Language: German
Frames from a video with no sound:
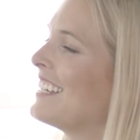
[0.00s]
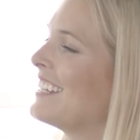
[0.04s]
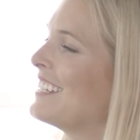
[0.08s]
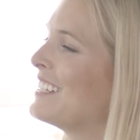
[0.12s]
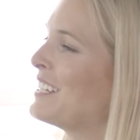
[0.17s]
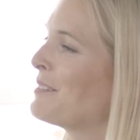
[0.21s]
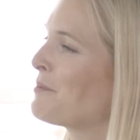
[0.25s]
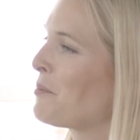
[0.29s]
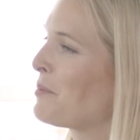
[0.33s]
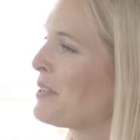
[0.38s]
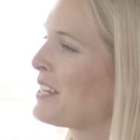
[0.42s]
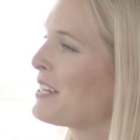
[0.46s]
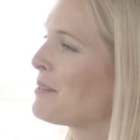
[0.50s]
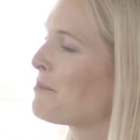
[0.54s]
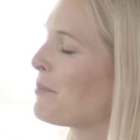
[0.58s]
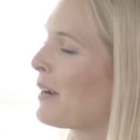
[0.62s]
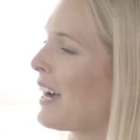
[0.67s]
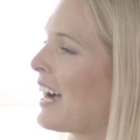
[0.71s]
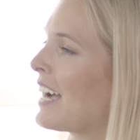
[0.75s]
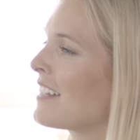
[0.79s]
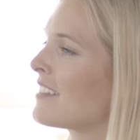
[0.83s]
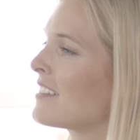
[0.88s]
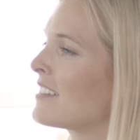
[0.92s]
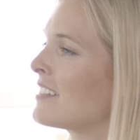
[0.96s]
Die
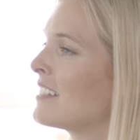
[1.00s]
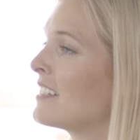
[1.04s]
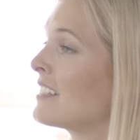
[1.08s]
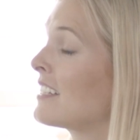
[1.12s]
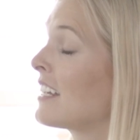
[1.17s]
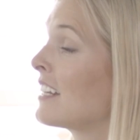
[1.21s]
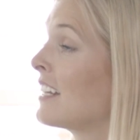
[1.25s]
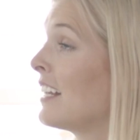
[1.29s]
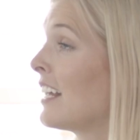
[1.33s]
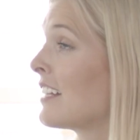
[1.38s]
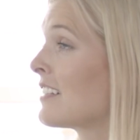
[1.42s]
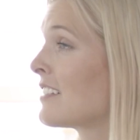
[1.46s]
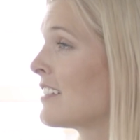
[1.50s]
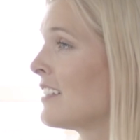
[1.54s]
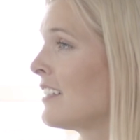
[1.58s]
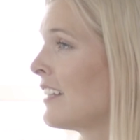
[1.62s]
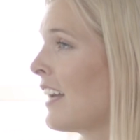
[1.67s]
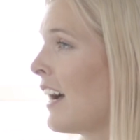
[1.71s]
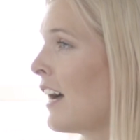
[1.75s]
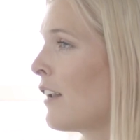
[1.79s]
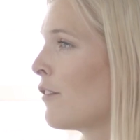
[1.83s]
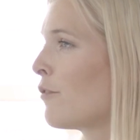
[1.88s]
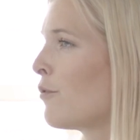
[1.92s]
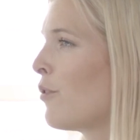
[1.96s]
Immobilienpreise sind ja in den letzten
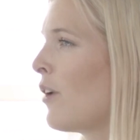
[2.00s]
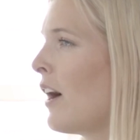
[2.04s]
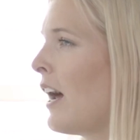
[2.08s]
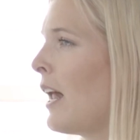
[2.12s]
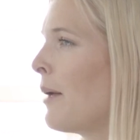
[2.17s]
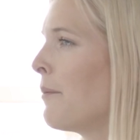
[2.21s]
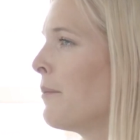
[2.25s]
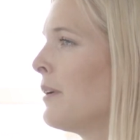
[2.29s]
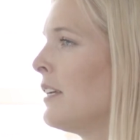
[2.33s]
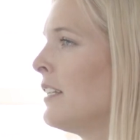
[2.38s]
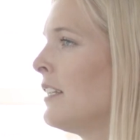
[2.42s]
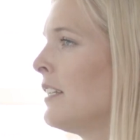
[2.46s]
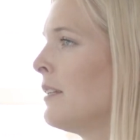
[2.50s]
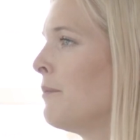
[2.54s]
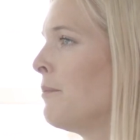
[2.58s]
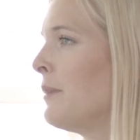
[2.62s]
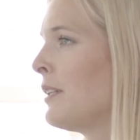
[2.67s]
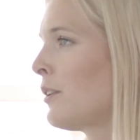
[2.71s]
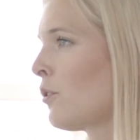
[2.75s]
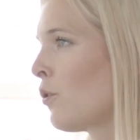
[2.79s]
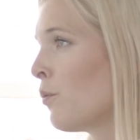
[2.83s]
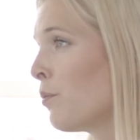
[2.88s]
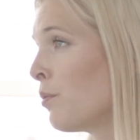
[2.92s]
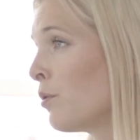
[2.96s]
Jahren vor allem in den
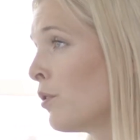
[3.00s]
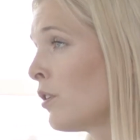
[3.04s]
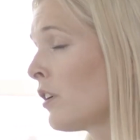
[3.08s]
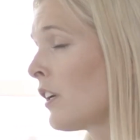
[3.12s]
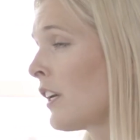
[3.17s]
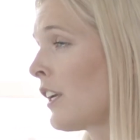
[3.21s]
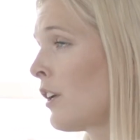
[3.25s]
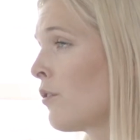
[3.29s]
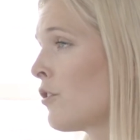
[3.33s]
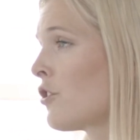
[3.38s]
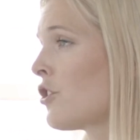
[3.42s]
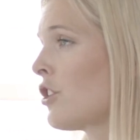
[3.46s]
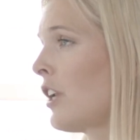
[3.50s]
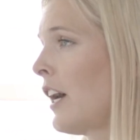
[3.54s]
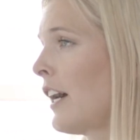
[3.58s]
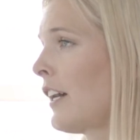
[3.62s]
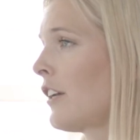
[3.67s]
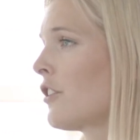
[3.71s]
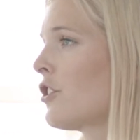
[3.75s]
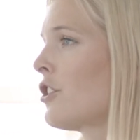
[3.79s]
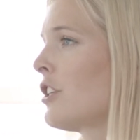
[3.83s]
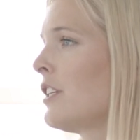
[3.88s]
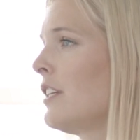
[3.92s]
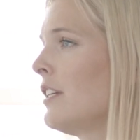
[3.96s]
Metropolregionen stark
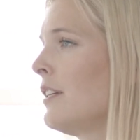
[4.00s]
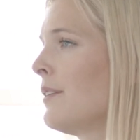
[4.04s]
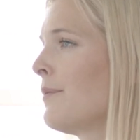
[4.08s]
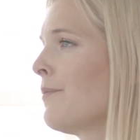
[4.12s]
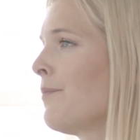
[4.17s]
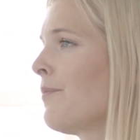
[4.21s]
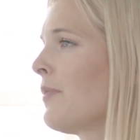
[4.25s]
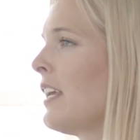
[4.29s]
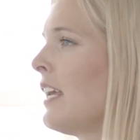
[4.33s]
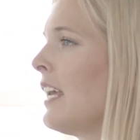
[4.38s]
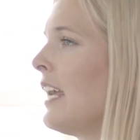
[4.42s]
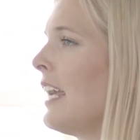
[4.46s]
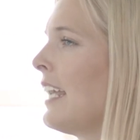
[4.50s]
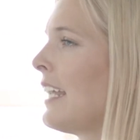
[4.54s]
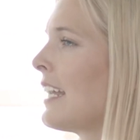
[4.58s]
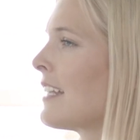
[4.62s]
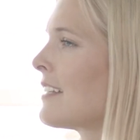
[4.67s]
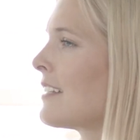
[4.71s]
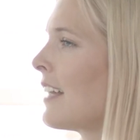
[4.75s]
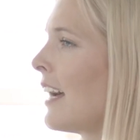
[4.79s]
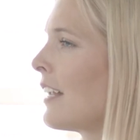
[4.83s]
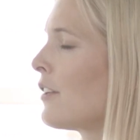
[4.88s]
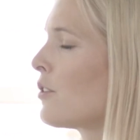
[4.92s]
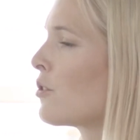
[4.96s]
gestiegen.
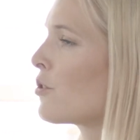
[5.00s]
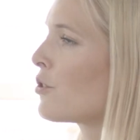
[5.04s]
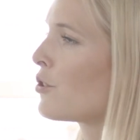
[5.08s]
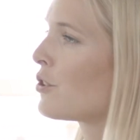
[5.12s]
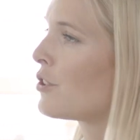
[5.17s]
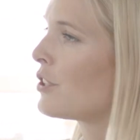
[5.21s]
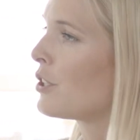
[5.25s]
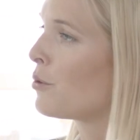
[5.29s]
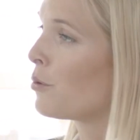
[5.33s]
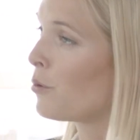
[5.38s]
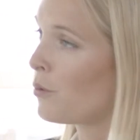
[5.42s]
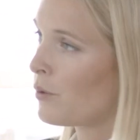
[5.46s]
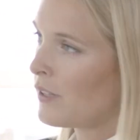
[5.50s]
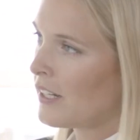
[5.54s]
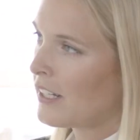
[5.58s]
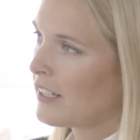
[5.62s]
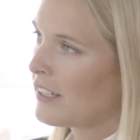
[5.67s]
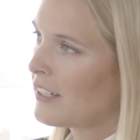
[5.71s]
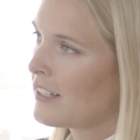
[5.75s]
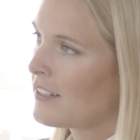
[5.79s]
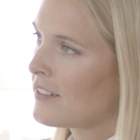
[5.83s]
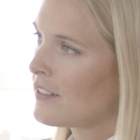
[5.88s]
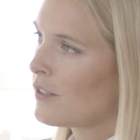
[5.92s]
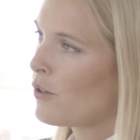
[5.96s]
Jetzt hat durch die
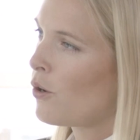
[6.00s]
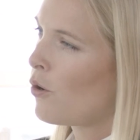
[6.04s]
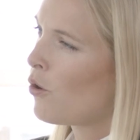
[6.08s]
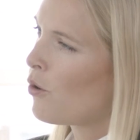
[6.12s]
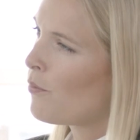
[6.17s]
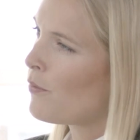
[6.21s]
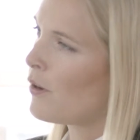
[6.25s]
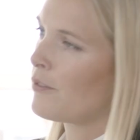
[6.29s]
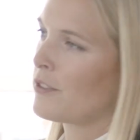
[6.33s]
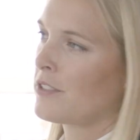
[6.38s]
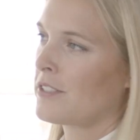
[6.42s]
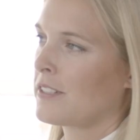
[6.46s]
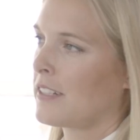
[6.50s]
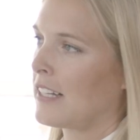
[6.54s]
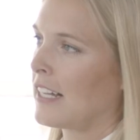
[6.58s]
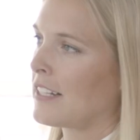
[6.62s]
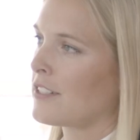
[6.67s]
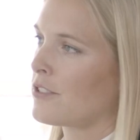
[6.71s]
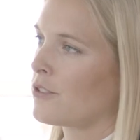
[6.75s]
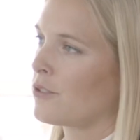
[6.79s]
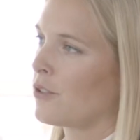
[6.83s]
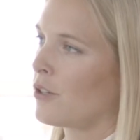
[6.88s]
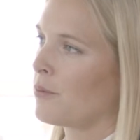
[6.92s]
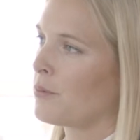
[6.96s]
Corona-Krise Homeoffice eine
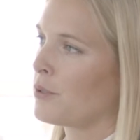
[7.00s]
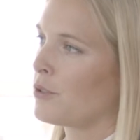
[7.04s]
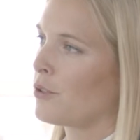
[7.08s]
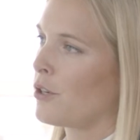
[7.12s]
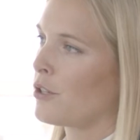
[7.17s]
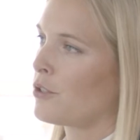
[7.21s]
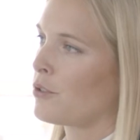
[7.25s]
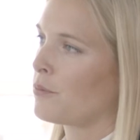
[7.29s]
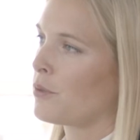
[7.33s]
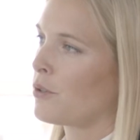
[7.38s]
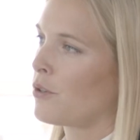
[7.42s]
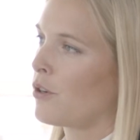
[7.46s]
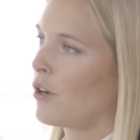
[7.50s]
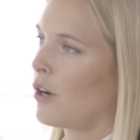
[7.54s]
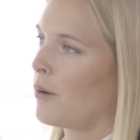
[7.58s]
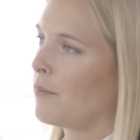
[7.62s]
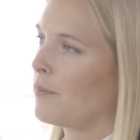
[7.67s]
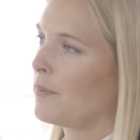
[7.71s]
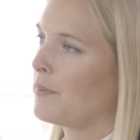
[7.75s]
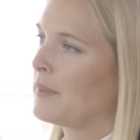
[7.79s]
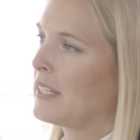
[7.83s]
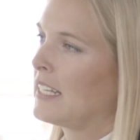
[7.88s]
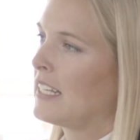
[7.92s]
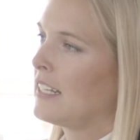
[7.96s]
ganz neue Bedeutung
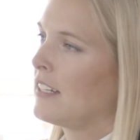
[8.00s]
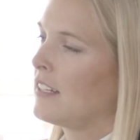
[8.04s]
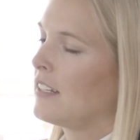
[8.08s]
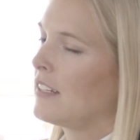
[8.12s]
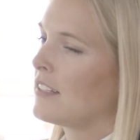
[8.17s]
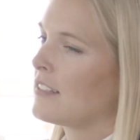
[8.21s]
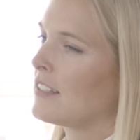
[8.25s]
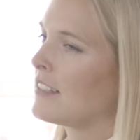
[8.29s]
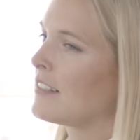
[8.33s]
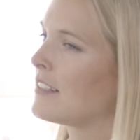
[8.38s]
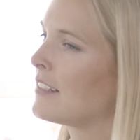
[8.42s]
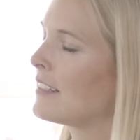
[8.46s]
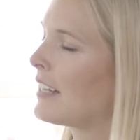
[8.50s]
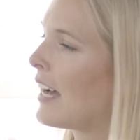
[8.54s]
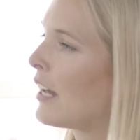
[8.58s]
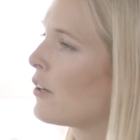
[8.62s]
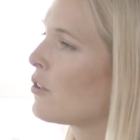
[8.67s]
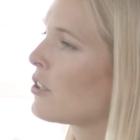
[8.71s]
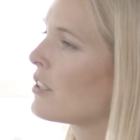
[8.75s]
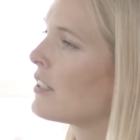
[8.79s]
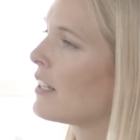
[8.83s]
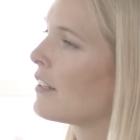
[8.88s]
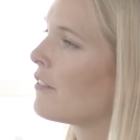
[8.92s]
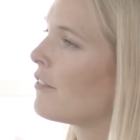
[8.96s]
bekommen. Sehen Sie
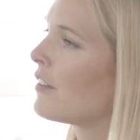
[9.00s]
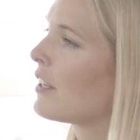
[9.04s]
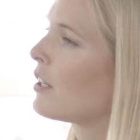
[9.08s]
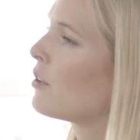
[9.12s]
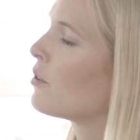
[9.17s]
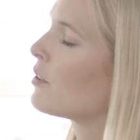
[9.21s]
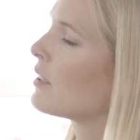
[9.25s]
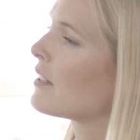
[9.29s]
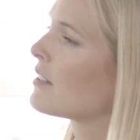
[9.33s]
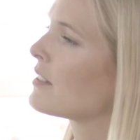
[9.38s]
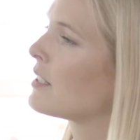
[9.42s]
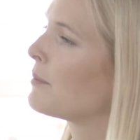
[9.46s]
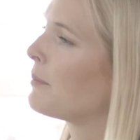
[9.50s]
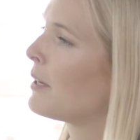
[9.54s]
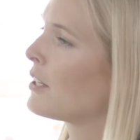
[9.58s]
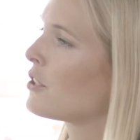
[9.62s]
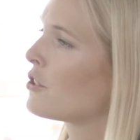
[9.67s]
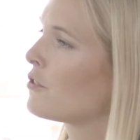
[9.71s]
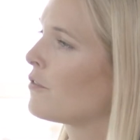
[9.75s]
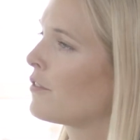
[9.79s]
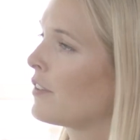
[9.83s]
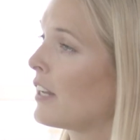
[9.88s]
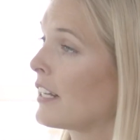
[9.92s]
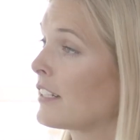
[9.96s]
dadurch eine Entwicklung, dass die
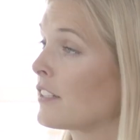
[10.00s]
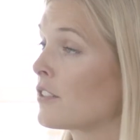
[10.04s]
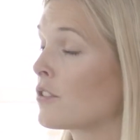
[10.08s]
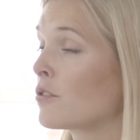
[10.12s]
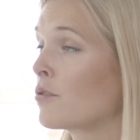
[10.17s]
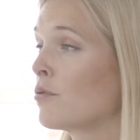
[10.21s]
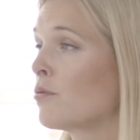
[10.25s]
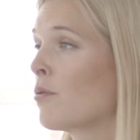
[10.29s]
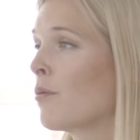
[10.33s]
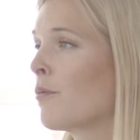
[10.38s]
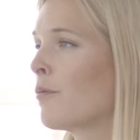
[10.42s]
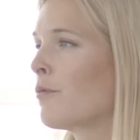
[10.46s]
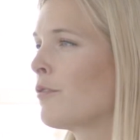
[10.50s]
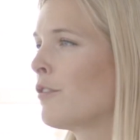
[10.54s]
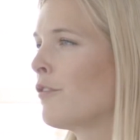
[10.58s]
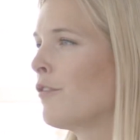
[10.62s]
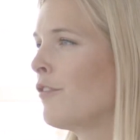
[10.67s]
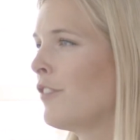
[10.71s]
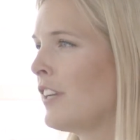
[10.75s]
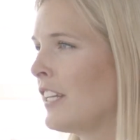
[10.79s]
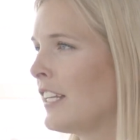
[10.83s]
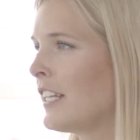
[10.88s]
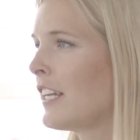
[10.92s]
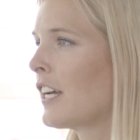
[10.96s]
Menschen vielleicht in
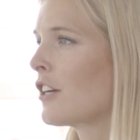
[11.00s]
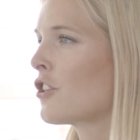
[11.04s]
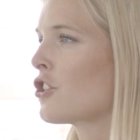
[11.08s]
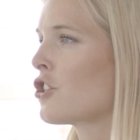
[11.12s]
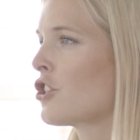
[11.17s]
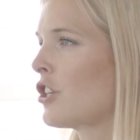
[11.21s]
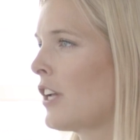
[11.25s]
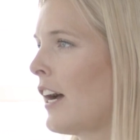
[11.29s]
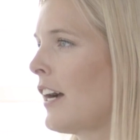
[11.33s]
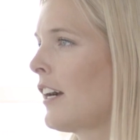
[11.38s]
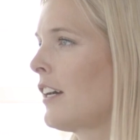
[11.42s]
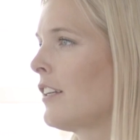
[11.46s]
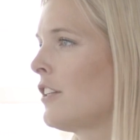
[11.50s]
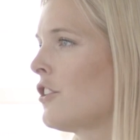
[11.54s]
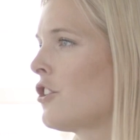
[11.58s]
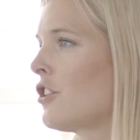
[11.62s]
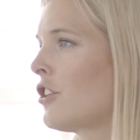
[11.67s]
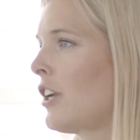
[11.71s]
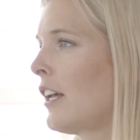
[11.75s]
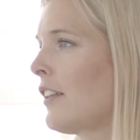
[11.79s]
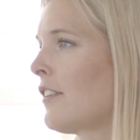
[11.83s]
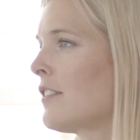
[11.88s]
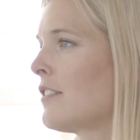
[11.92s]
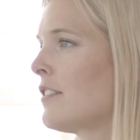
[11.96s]
Zukunft weniger stark in die
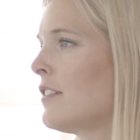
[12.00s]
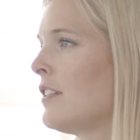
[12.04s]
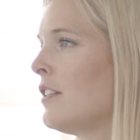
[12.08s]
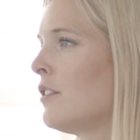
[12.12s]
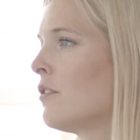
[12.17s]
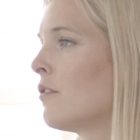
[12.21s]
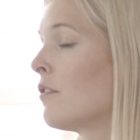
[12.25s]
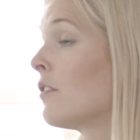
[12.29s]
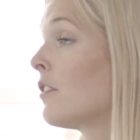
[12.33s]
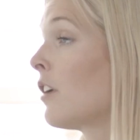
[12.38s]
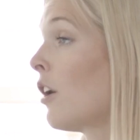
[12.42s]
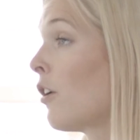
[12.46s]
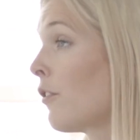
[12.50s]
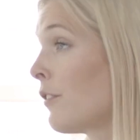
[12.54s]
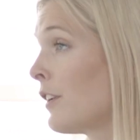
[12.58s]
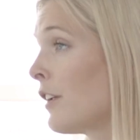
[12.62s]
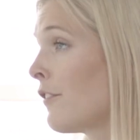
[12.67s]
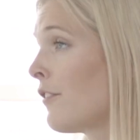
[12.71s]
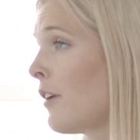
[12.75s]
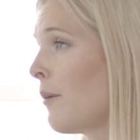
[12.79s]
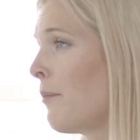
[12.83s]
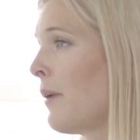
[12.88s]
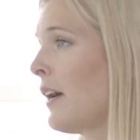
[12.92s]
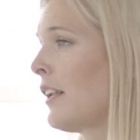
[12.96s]
Stadt ziehen und auch wieder
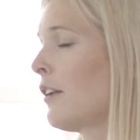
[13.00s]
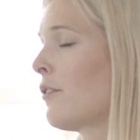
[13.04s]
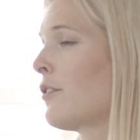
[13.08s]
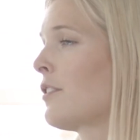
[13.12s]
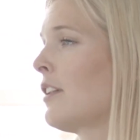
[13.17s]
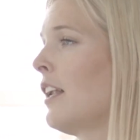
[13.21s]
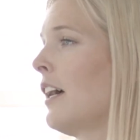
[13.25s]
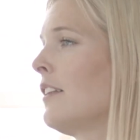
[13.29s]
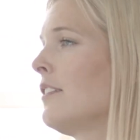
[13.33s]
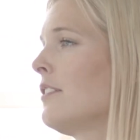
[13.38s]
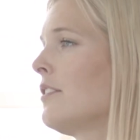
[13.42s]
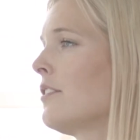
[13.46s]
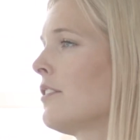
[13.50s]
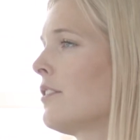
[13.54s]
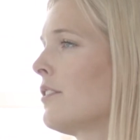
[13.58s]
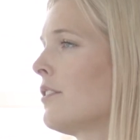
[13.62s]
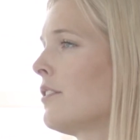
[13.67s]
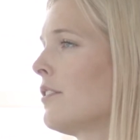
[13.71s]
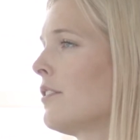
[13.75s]
vermehrt aufs Land?